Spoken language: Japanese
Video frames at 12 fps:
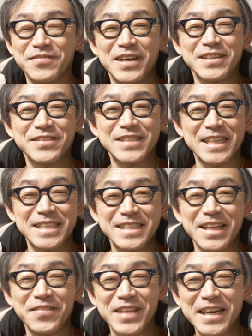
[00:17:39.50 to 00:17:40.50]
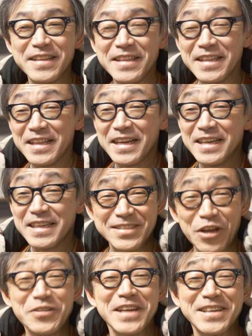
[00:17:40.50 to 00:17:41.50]
マイク塞いちゃっ
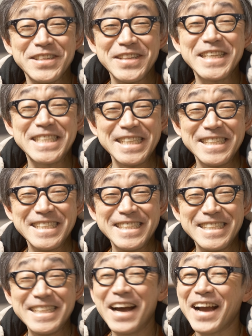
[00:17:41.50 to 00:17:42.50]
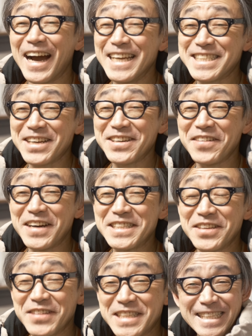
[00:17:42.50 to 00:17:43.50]
たとにかく嬉しいなんか愛着が湧い
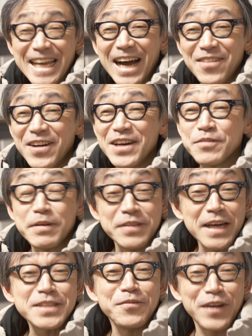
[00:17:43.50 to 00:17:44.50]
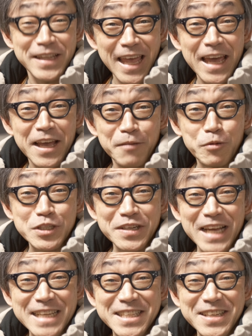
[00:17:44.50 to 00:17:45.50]
てきましたいやワークマンのアイテムがねもちろ
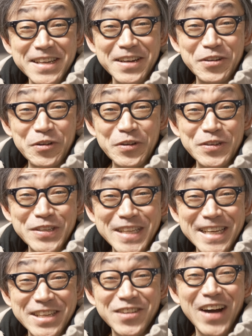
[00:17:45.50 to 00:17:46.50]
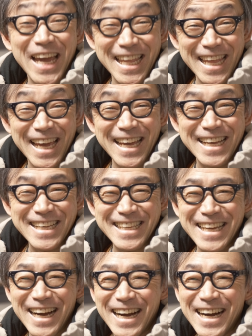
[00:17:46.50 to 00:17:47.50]
ん安いからこういうことできるわけで
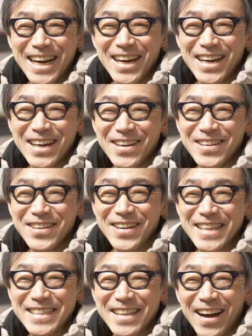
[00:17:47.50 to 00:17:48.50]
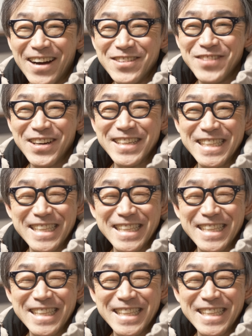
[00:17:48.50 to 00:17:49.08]
いやーよかったうまくいっ